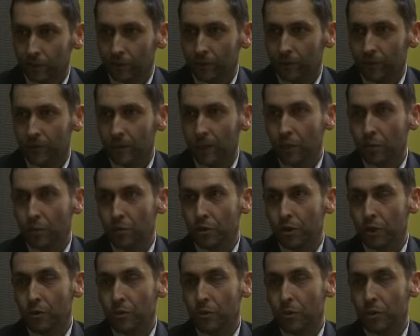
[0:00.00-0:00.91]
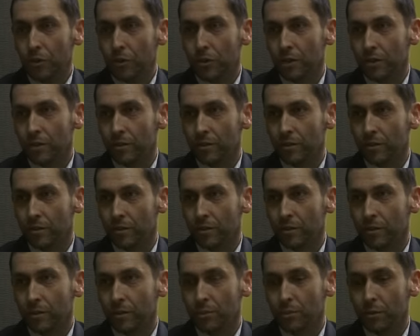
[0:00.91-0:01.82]
w nałożeniu jeszcze
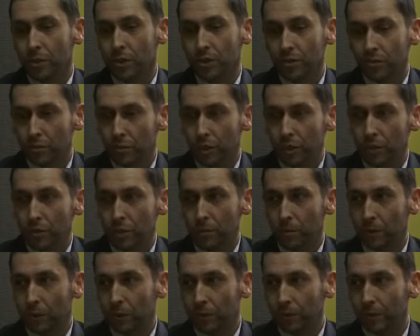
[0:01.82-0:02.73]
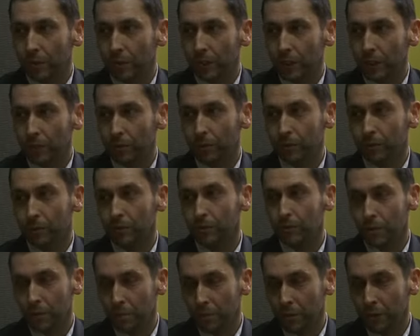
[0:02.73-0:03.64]
z przesunięciem koordynatu
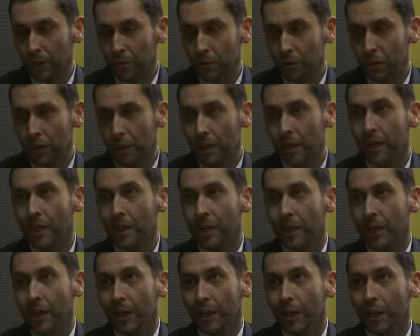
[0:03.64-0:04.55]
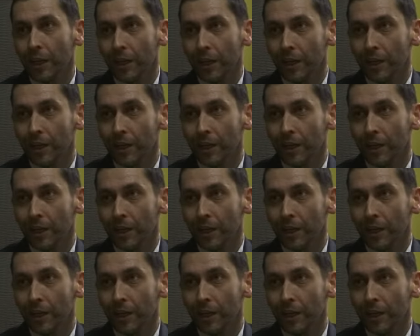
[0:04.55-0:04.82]
w GPS-ie E,